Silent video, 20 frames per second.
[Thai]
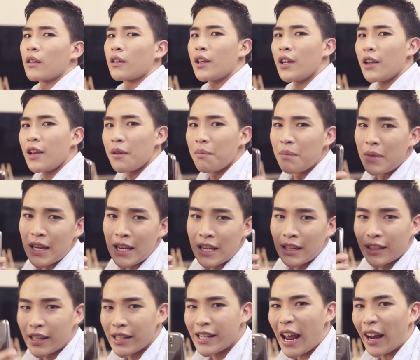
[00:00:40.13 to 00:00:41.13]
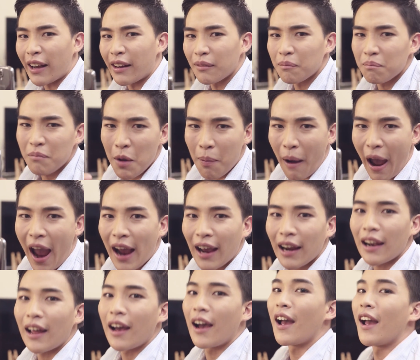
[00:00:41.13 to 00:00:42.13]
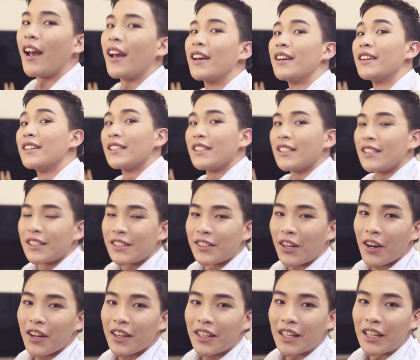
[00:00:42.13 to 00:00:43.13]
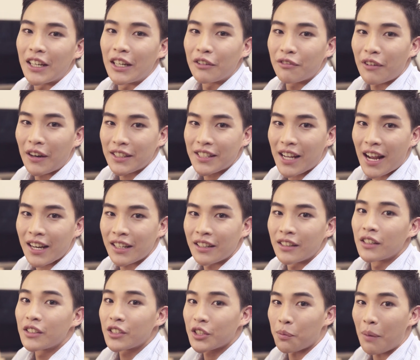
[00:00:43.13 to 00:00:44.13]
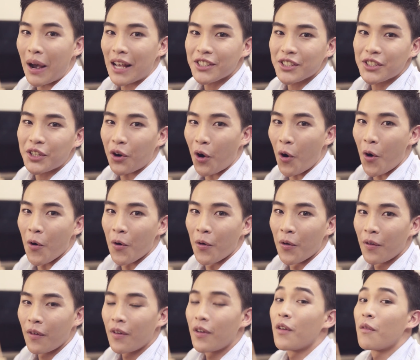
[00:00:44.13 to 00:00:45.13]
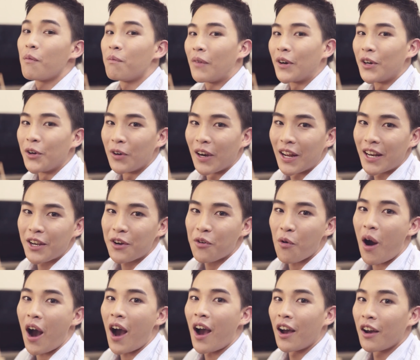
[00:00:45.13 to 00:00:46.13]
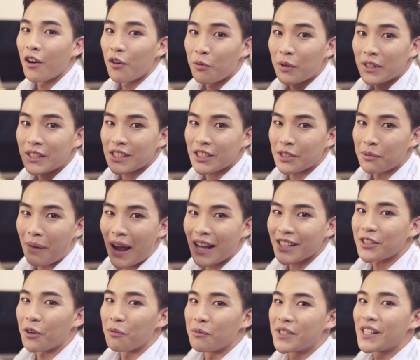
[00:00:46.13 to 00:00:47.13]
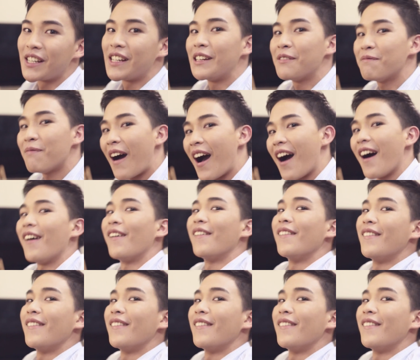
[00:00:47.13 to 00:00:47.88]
ที่มีทีเด็ดไม่แพ้กันเลย นั่นก็คือฟังก์ชัน Smart Scroll มาดูเลยดีกว่า ว่าจะสมาร์ทสมชื่อหรือเปล่า